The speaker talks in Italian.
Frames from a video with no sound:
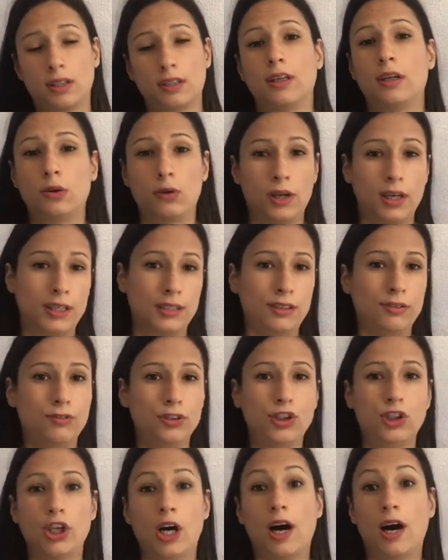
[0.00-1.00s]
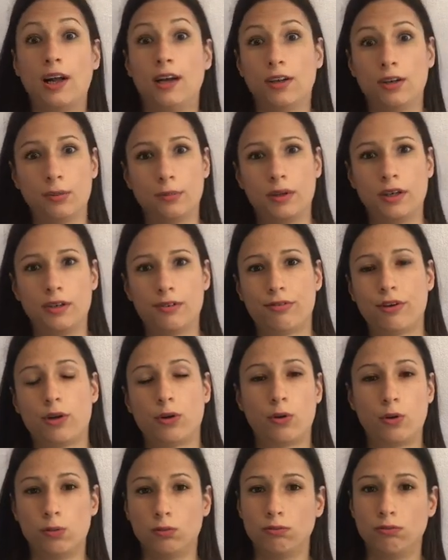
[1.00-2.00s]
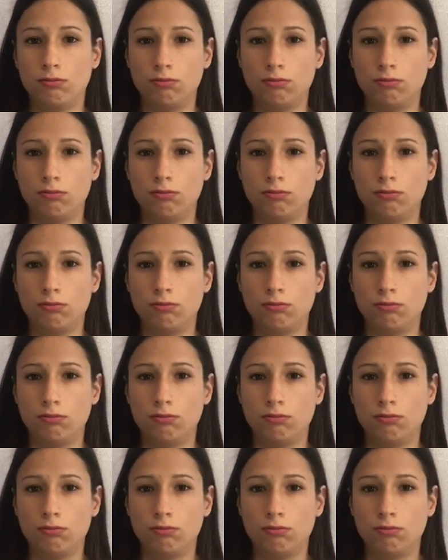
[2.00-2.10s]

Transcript: darò l'artificiale, non me ne farò,